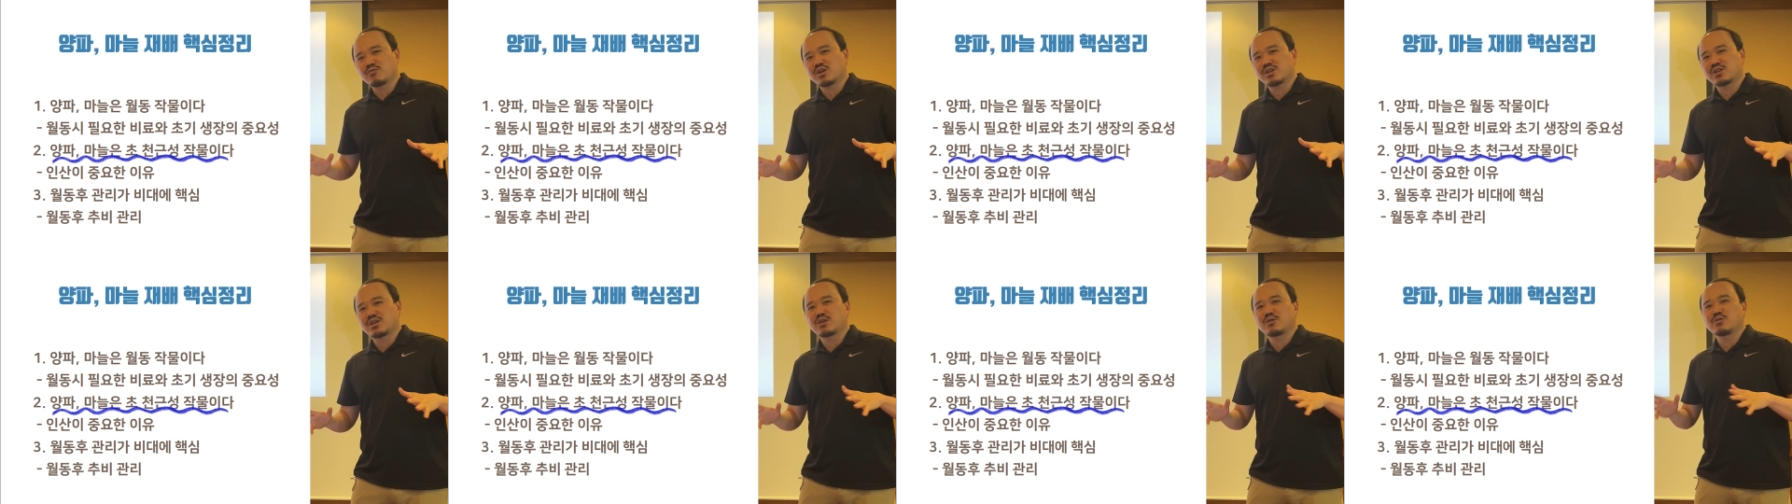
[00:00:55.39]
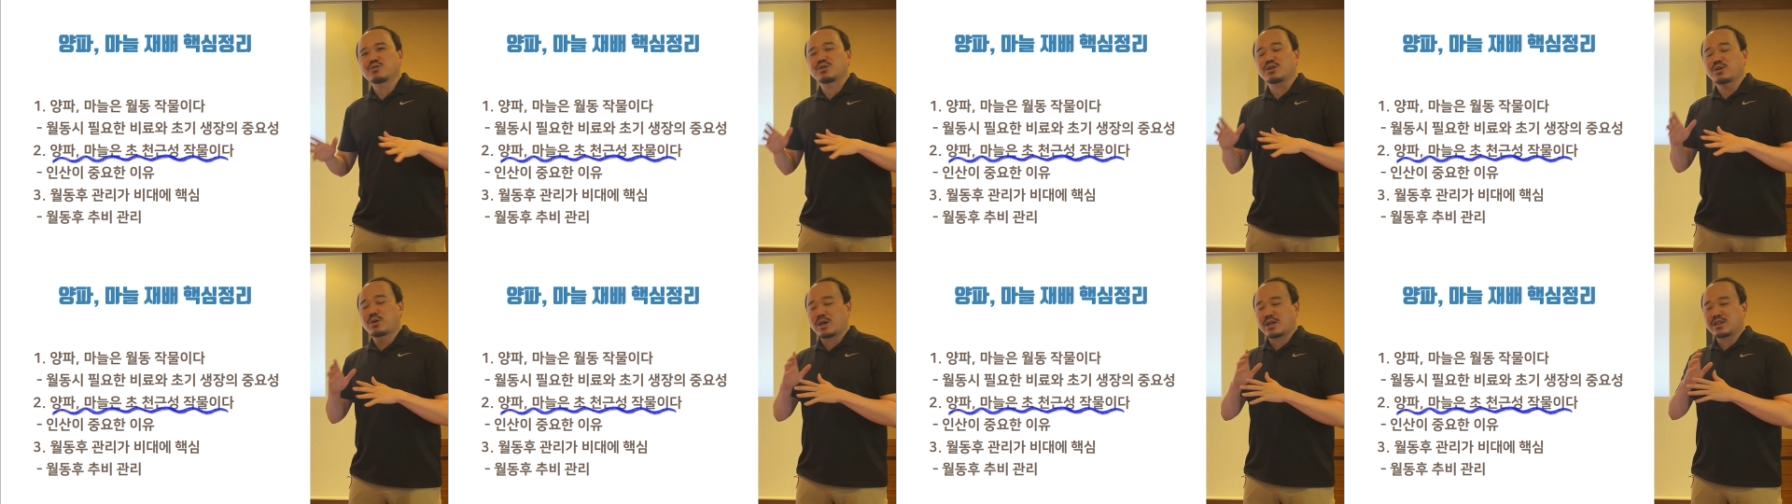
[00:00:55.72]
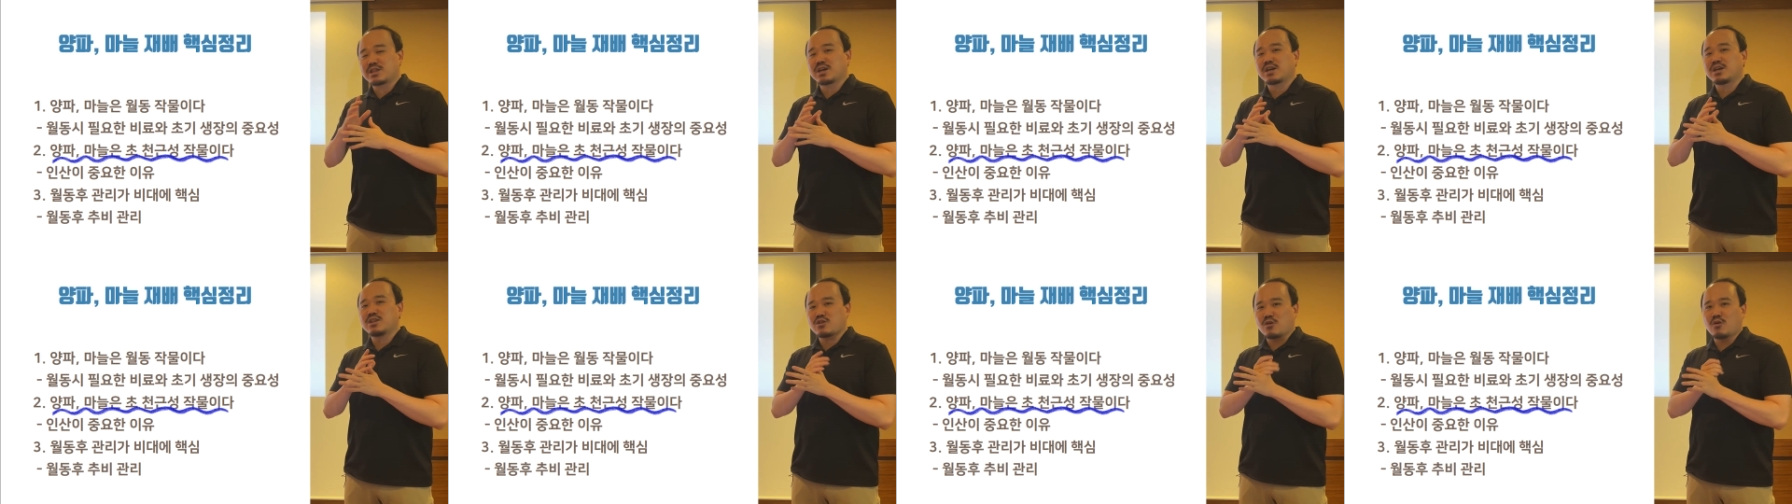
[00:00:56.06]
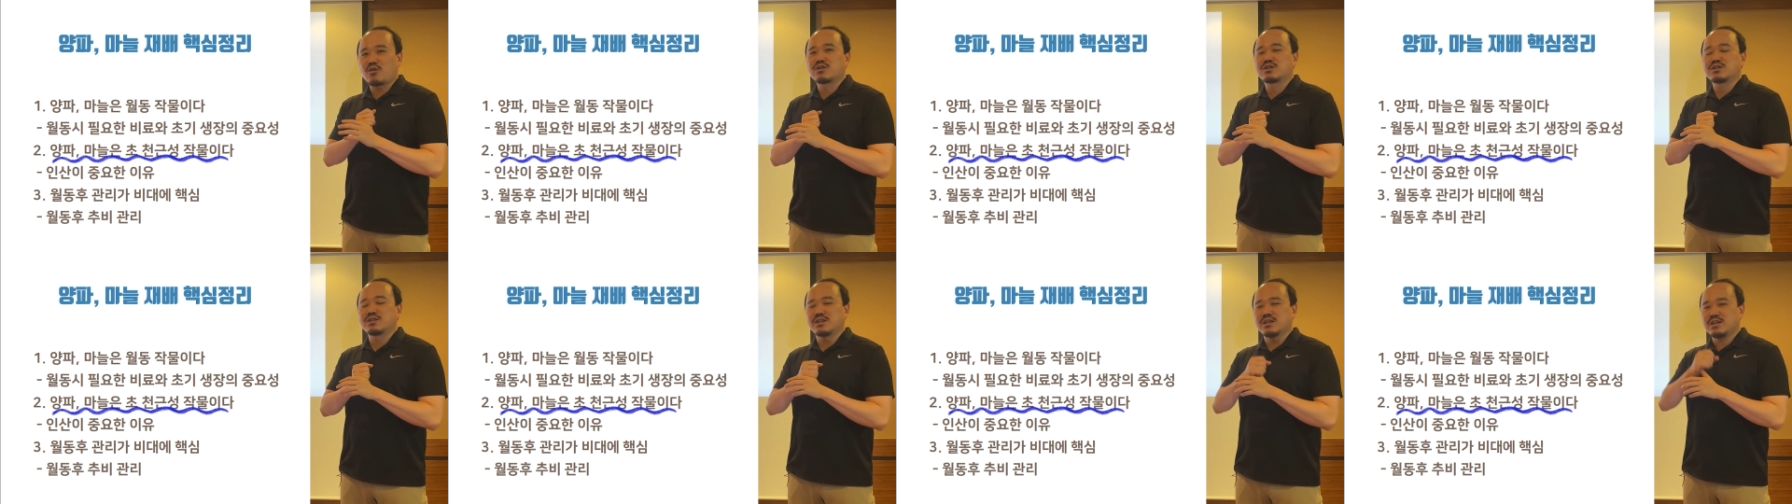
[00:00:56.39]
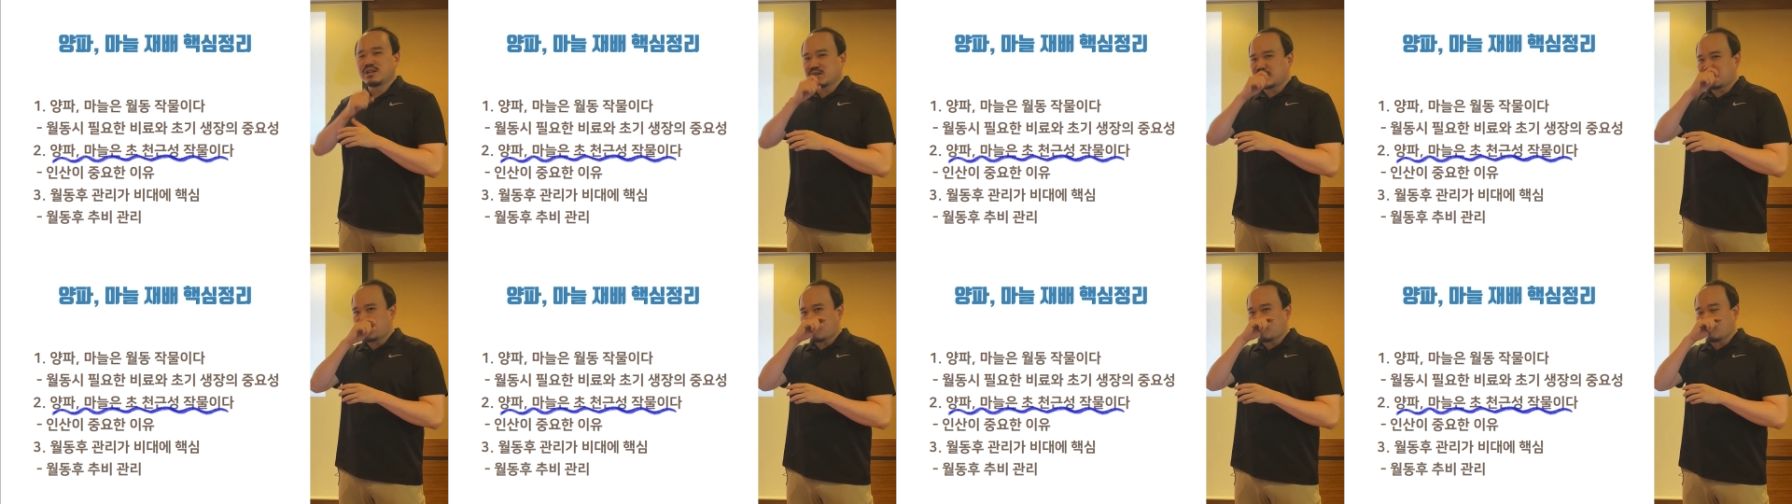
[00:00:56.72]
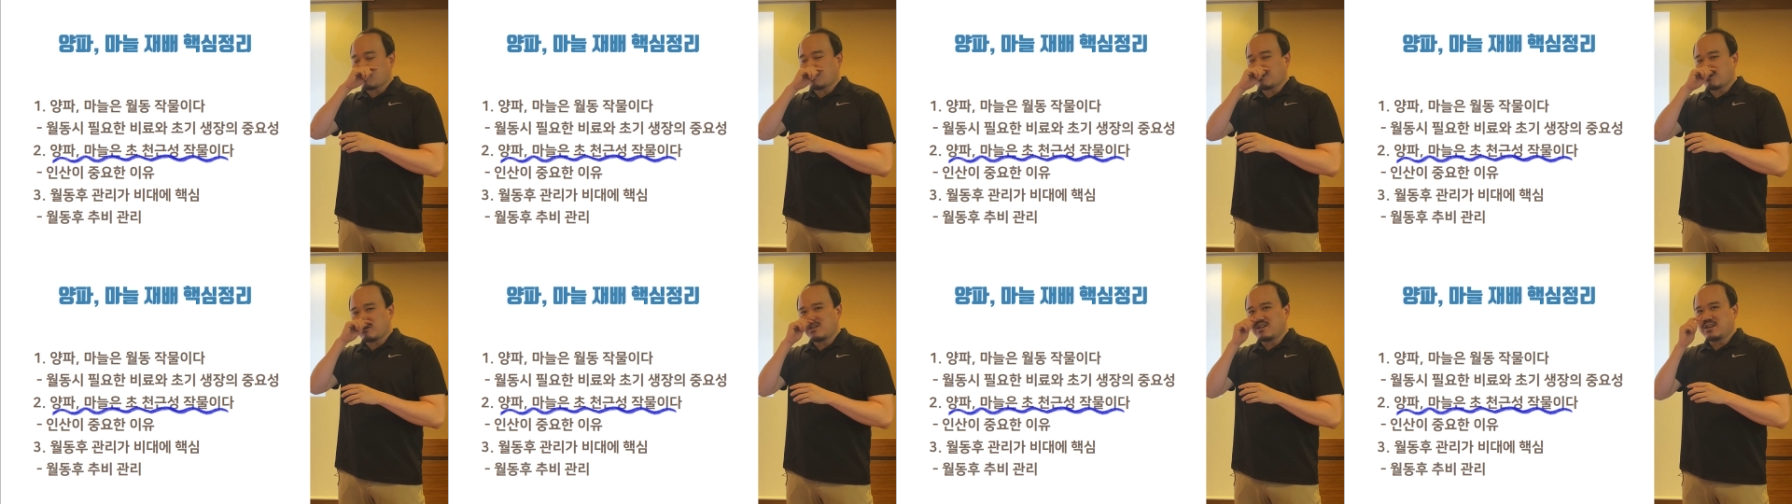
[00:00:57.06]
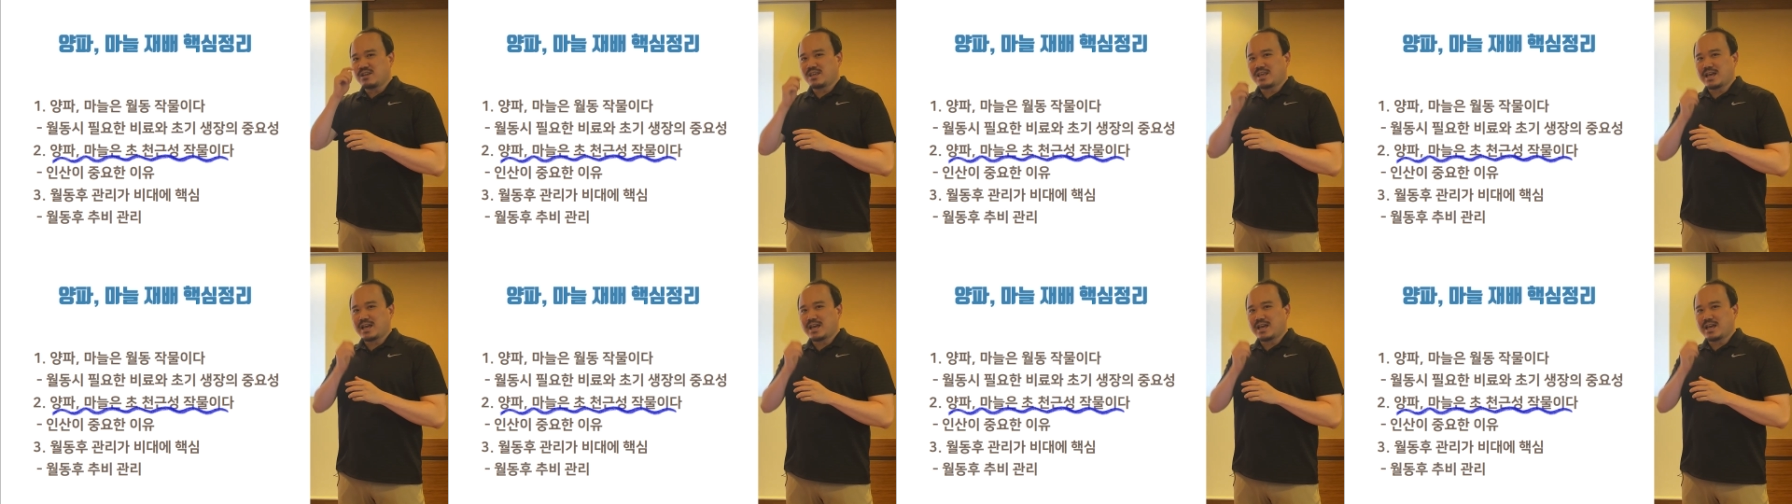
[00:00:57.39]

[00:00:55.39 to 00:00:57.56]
같은 경우도 굉장히 적은 그래서